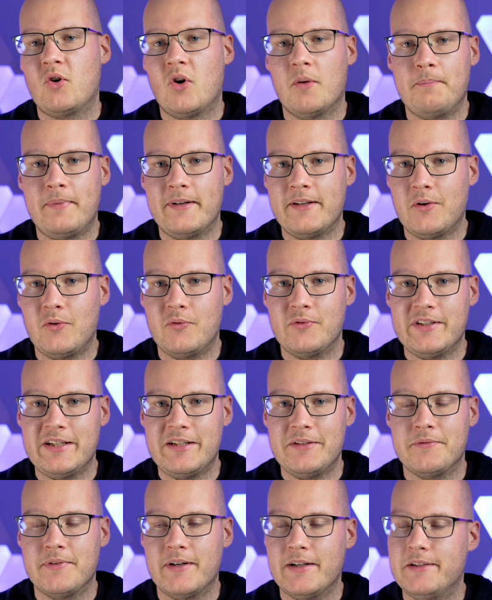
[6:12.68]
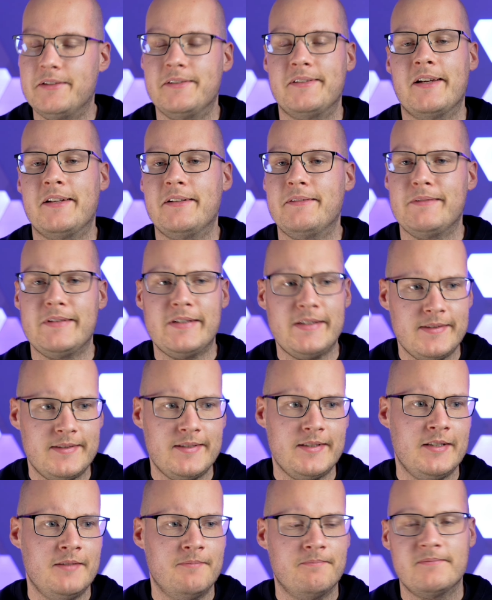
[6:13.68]
kommt man auf jeden Fall dann
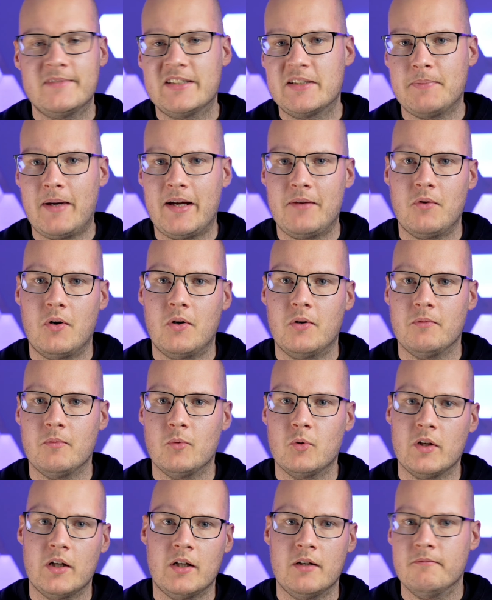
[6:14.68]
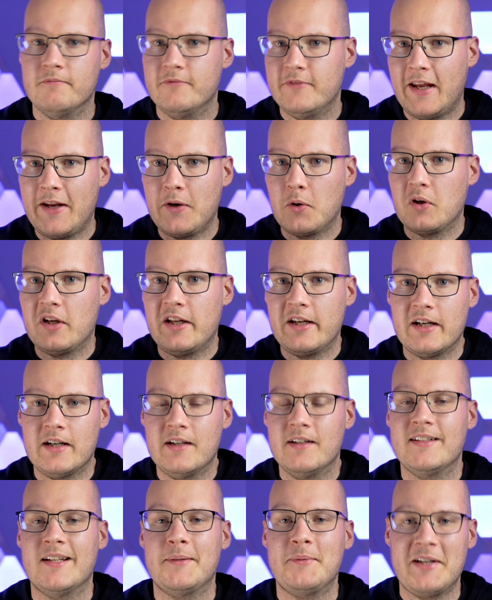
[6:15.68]
easy zwei Wochen oder vielleicht auch
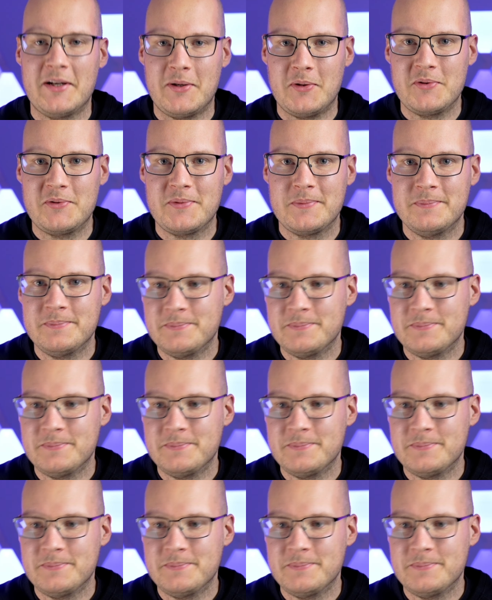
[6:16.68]
länger damit aus.